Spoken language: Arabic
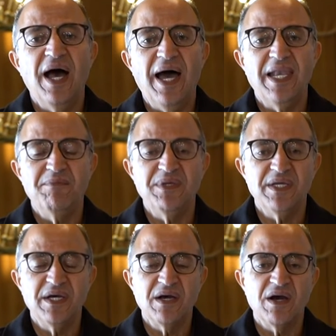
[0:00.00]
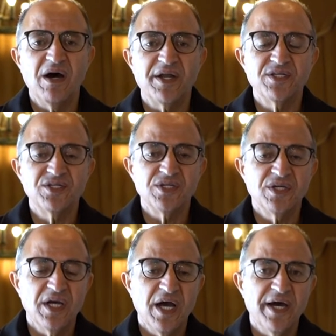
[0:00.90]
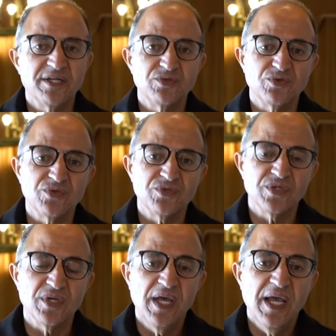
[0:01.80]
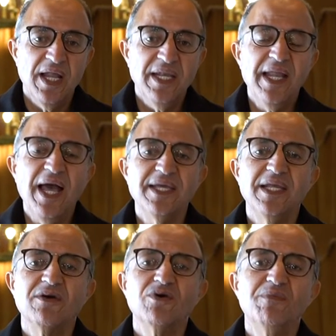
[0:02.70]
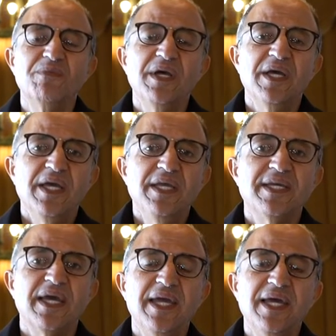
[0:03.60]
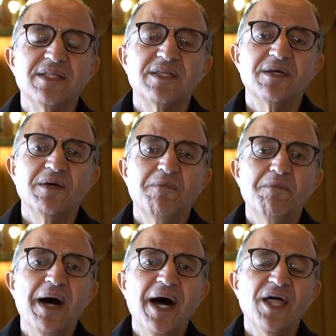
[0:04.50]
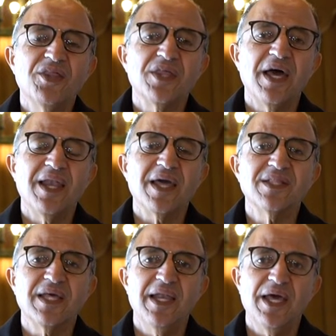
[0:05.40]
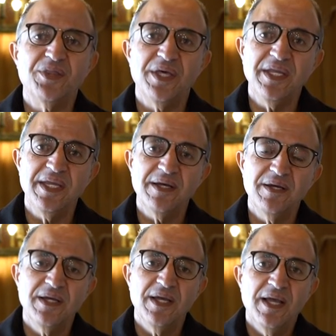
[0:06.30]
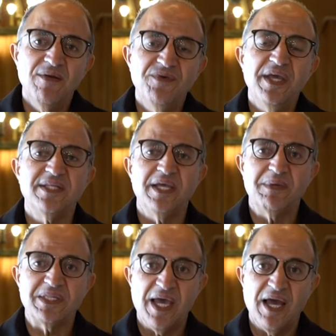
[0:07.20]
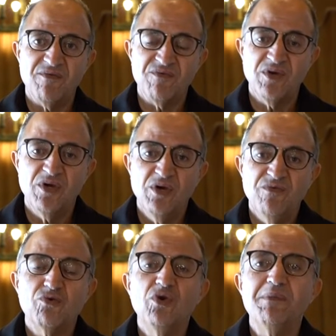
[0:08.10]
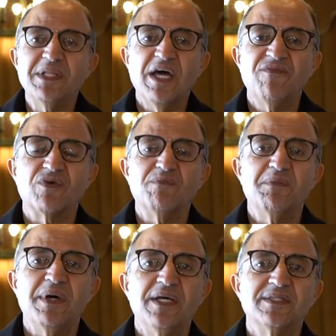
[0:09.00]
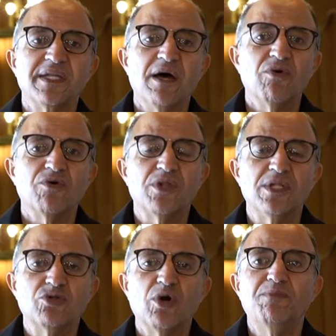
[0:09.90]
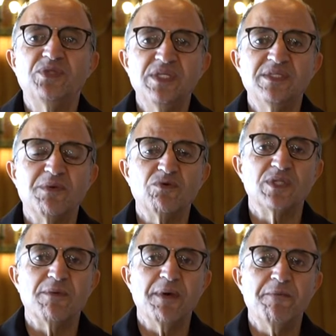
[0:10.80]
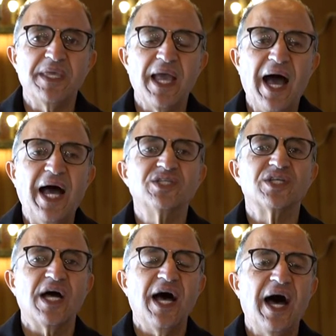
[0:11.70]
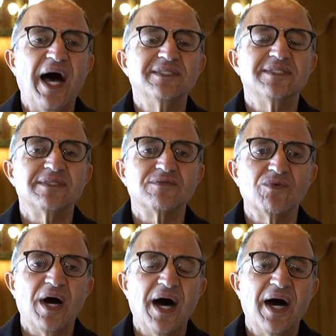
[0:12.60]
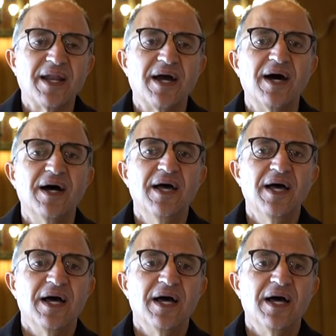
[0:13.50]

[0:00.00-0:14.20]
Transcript: عالمية خارج خارج تونس لنحكي لكم حكايات بعض القطع الأثرية في هذه المتاحف في كل متحف ربما سنأخذ بتوب 10 ما يسمى بعشرة أعز وأرقى